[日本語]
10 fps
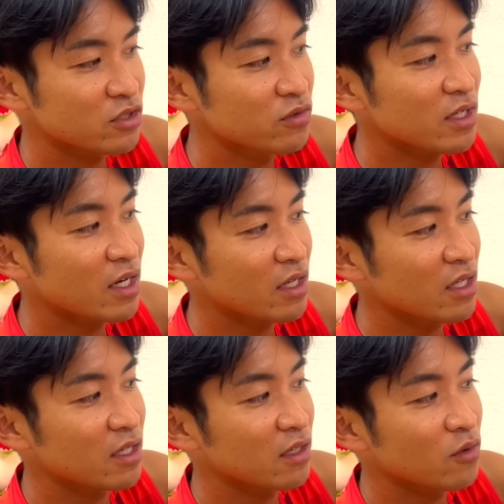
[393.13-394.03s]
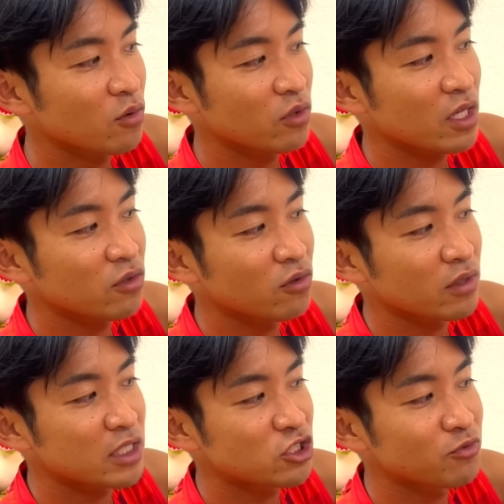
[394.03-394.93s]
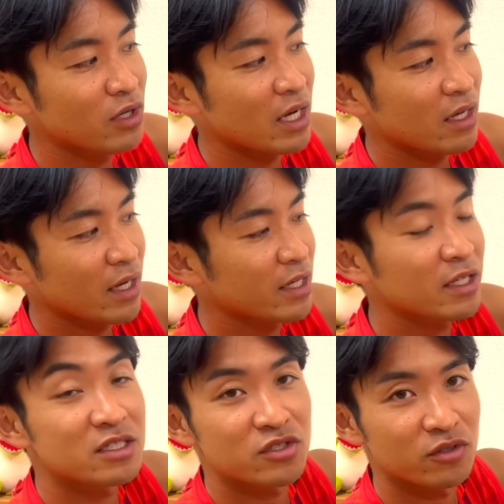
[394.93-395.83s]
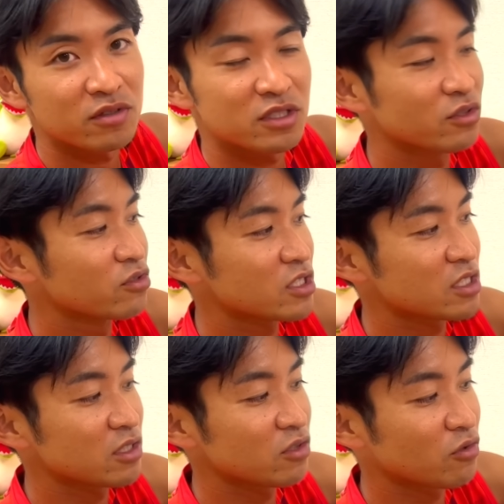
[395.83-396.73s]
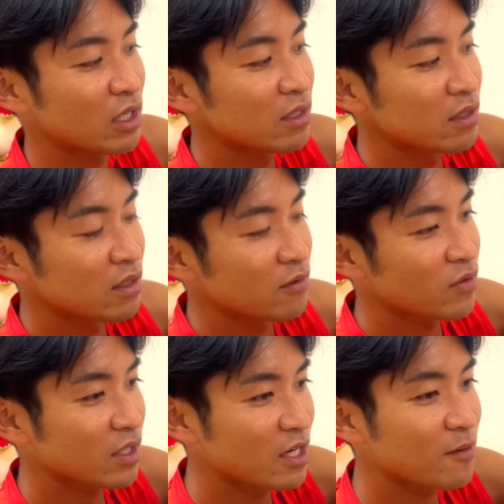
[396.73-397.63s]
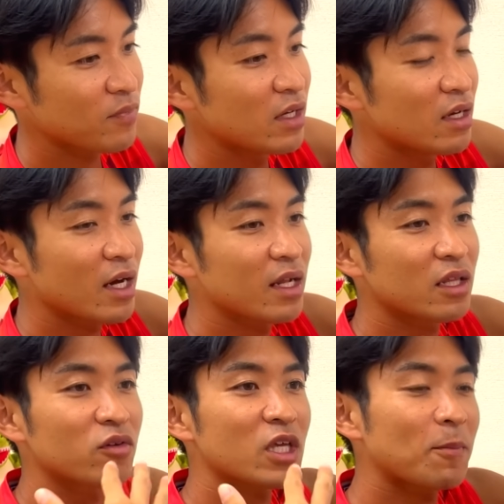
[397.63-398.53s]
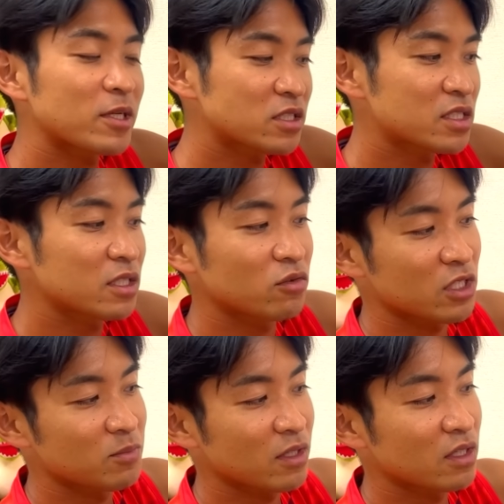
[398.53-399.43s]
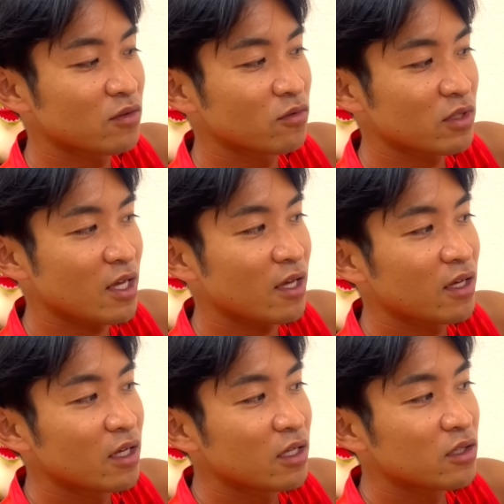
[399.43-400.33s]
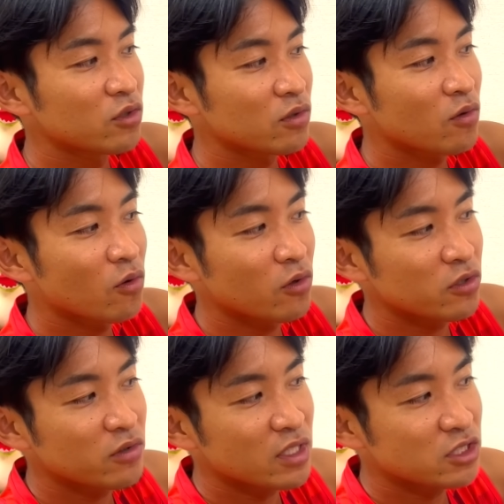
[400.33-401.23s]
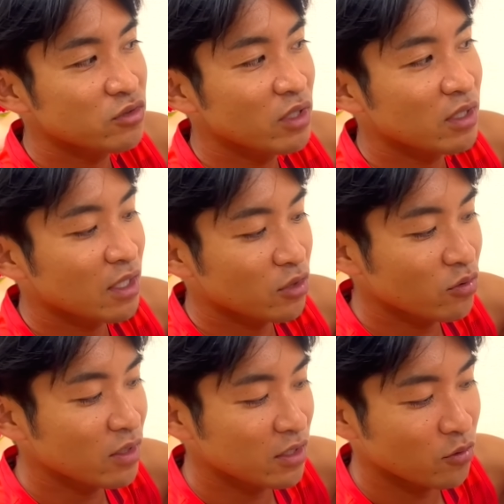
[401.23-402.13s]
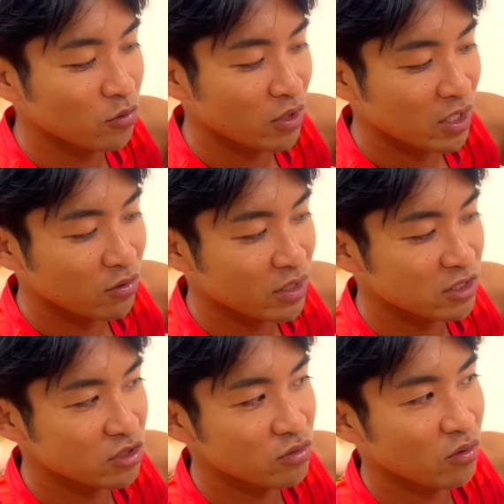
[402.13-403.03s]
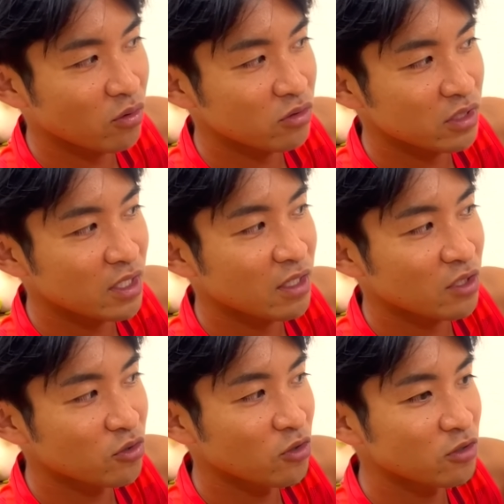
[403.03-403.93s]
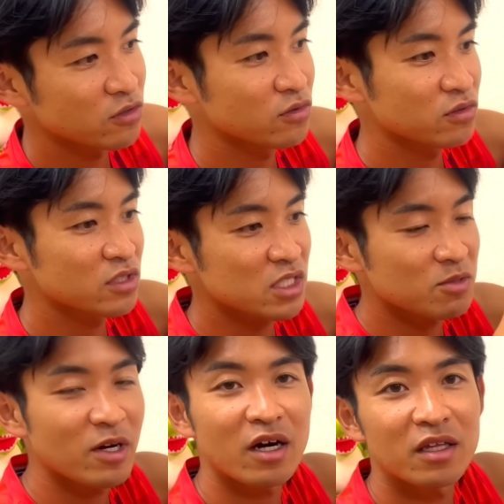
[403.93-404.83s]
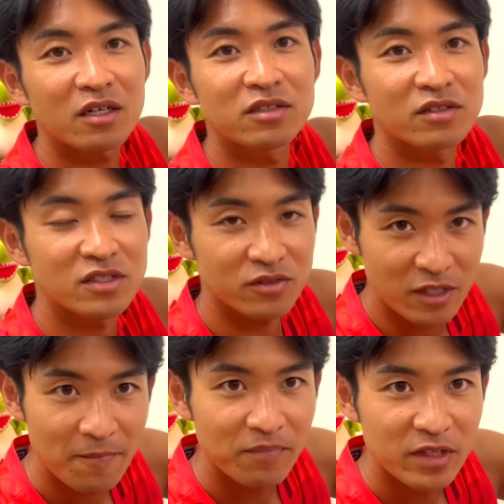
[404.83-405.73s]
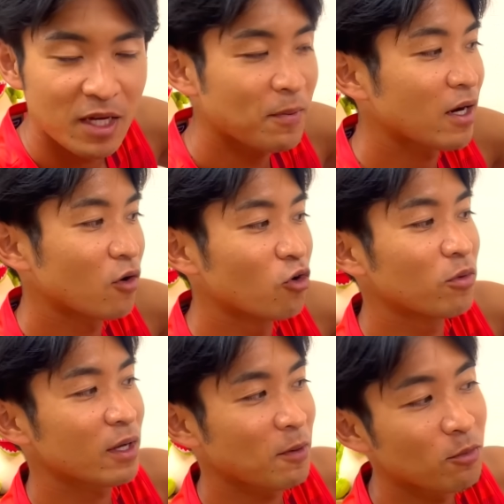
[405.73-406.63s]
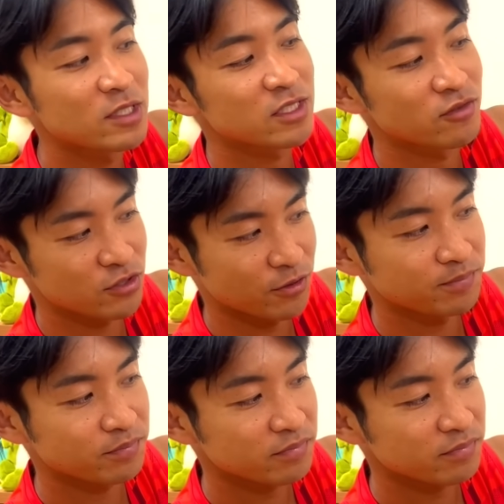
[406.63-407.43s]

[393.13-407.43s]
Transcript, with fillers: その代わり、この辺の練習は入らないんですよ。基礎の時期っていうのは。だから、体のキャパシティっていうのは決まっているので、こういう練習を入れたらどっかでこの辺の練習を入れないと、その辻褄が甘くなるんですよね。キャパが、キャパオーバーしちゃうんですよ。